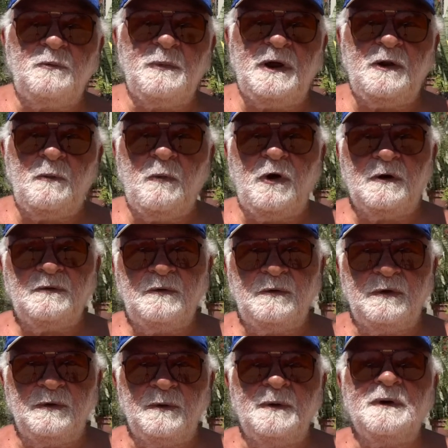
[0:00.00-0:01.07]
mas não moro no
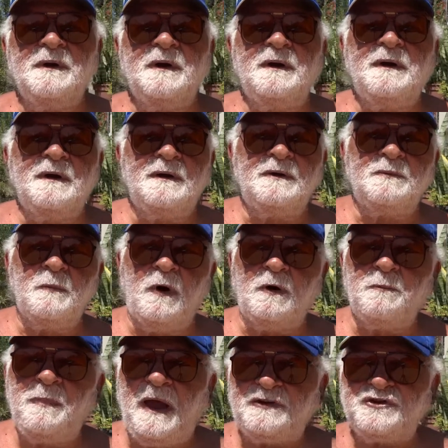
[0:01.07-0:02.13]
Rio. Moro
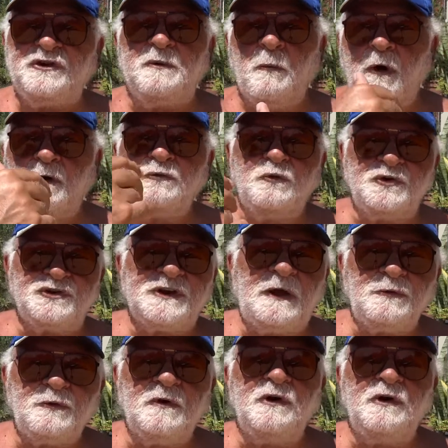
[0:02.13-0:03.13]
pertinho, moro no estado do